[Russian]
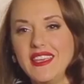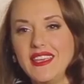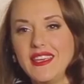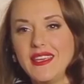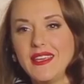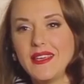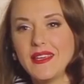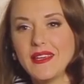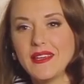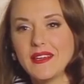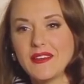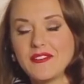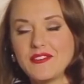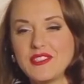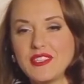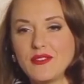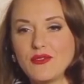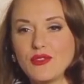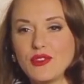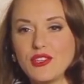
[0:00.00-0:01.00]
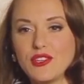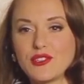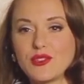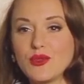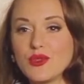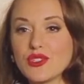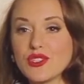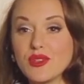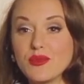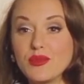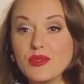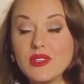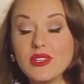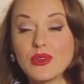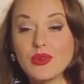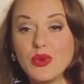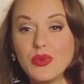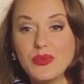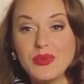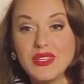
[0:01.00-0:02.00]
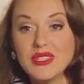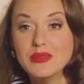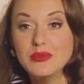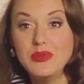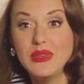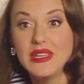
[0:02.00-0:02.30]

И всего лишь нужно было купить